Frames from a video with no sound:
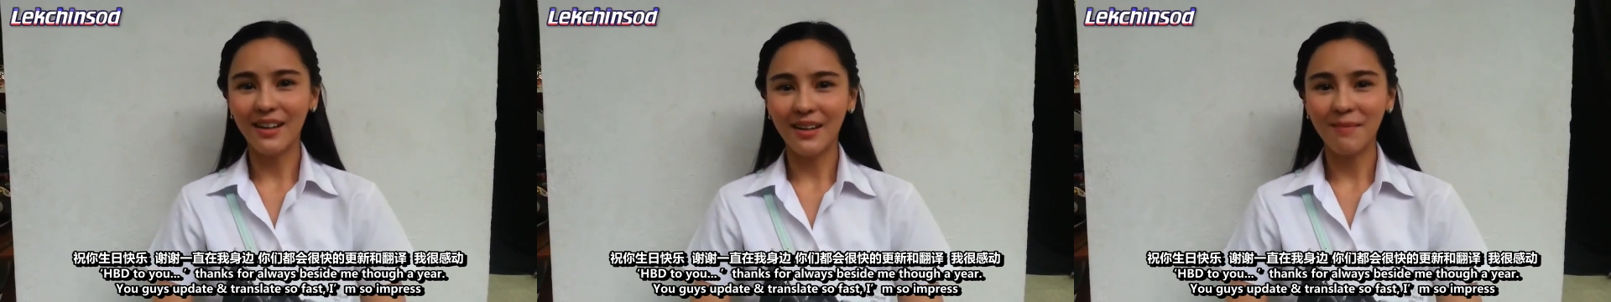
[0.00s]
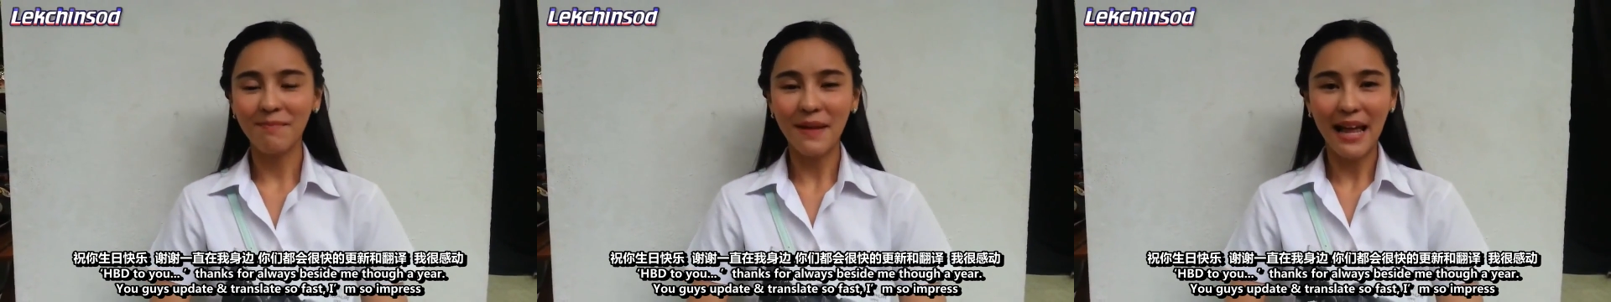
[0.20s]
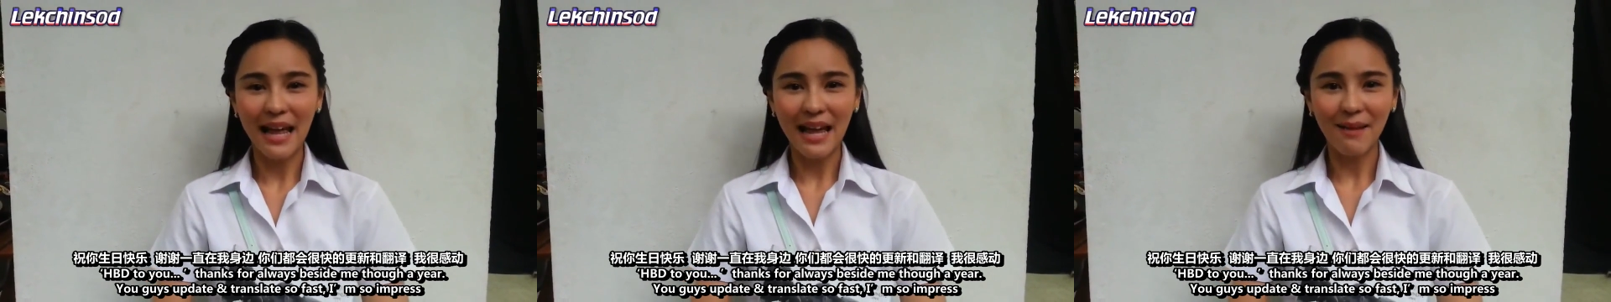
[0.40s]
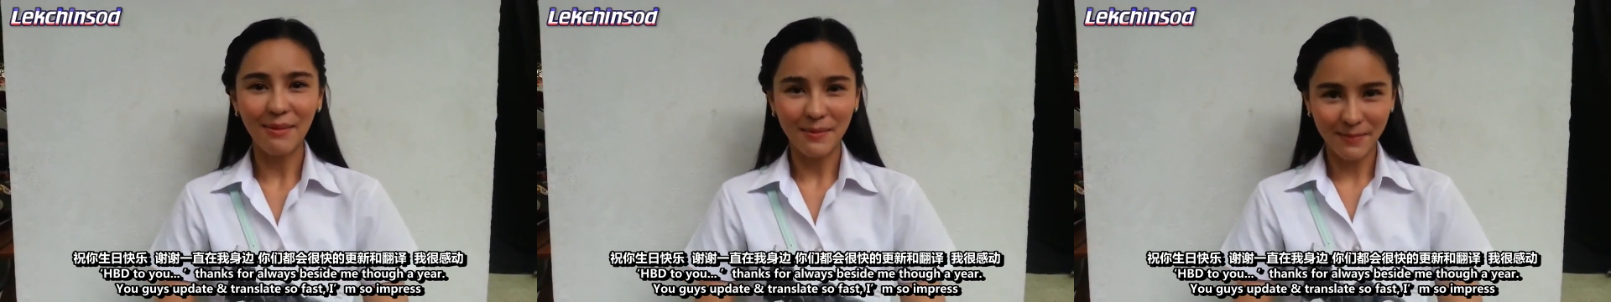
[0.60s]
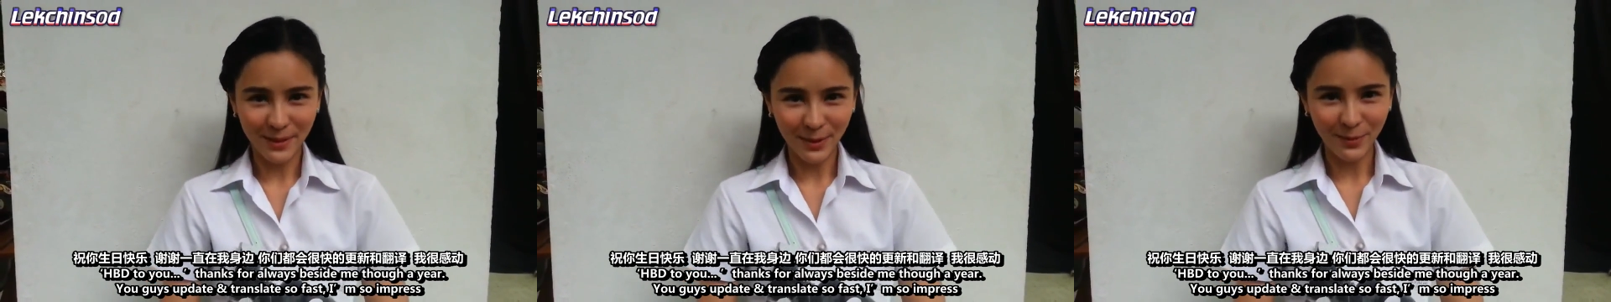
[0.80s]
แปลแบบ
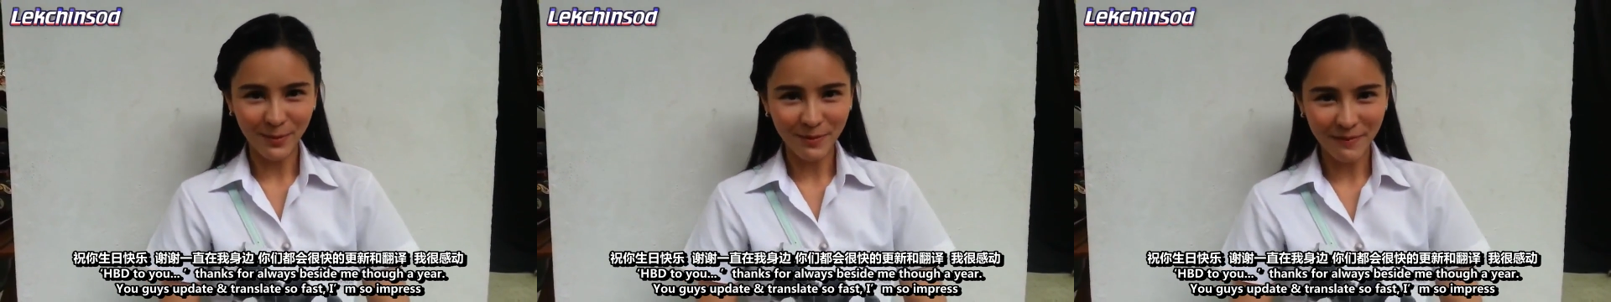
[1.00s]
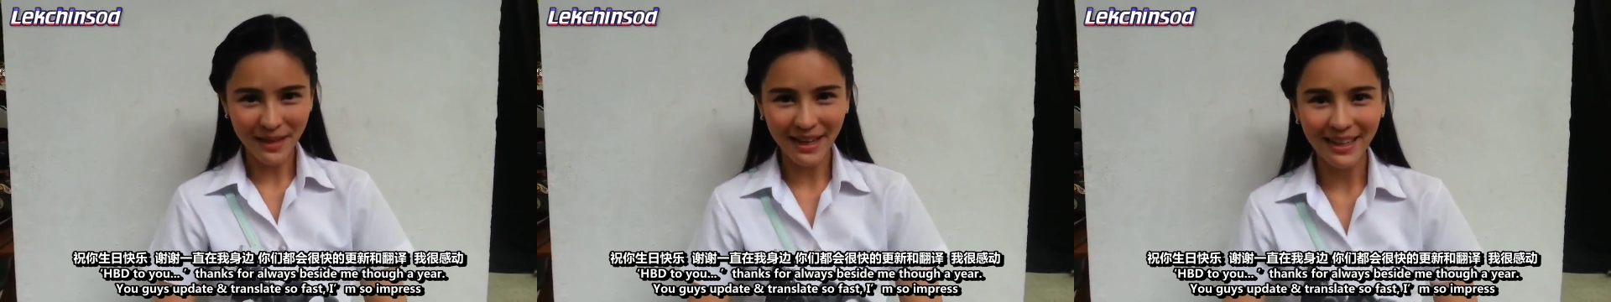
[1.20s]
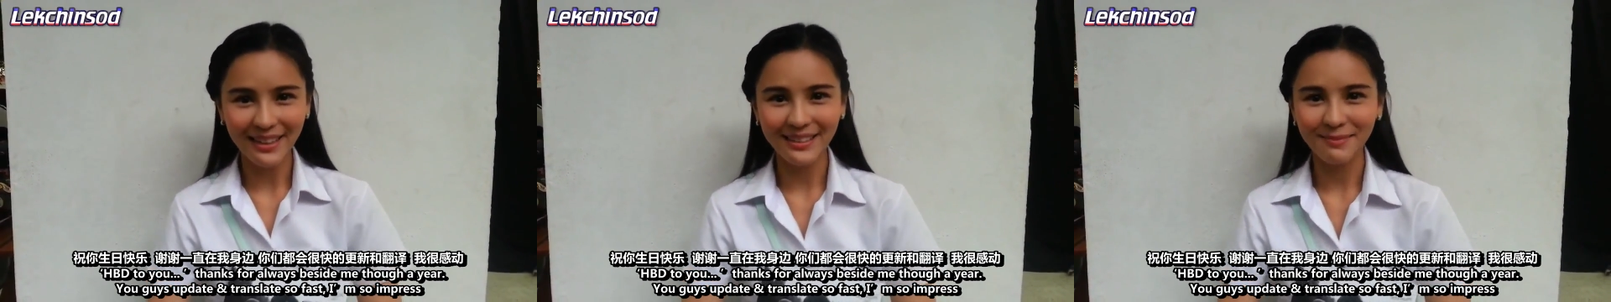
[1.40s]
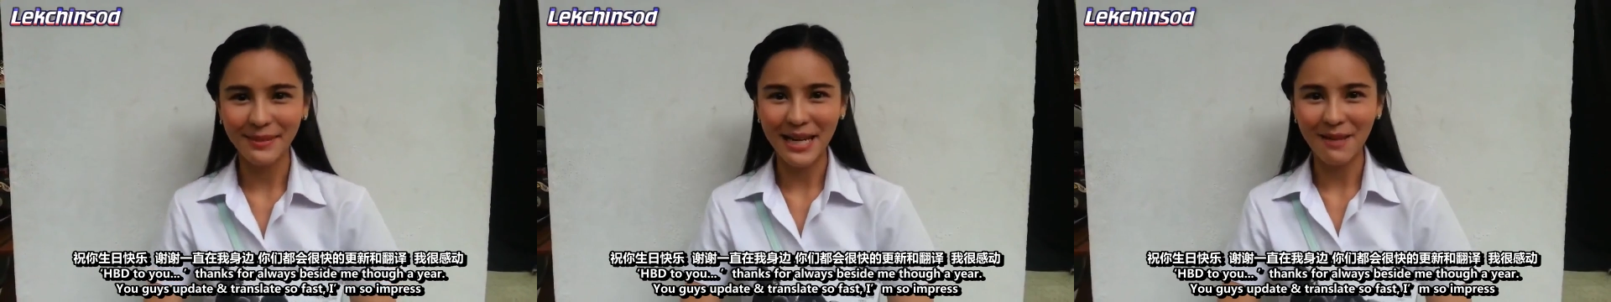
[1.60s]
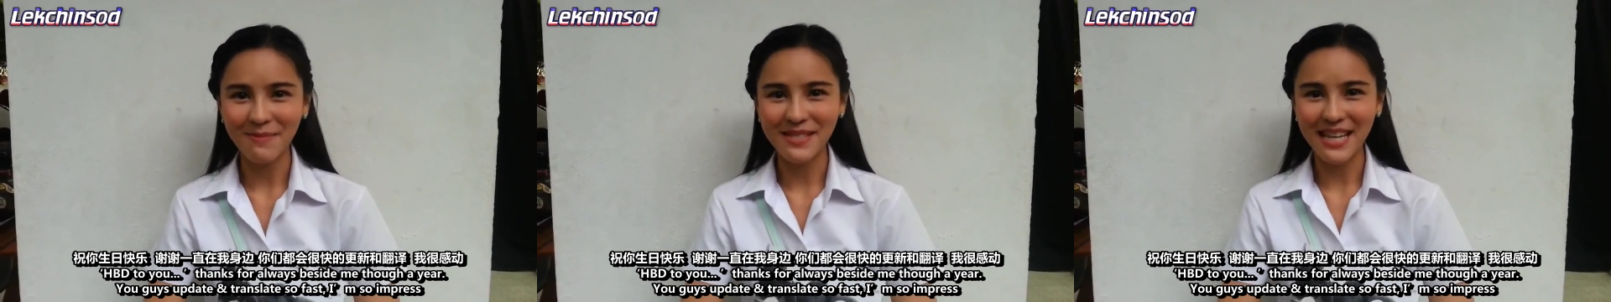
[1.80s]
เร็วมากๆประทับ
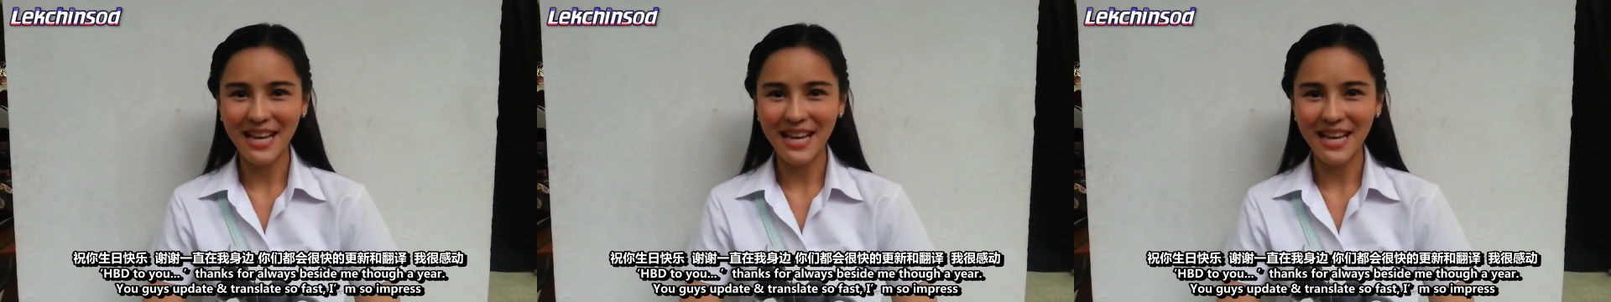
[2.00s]
ใจ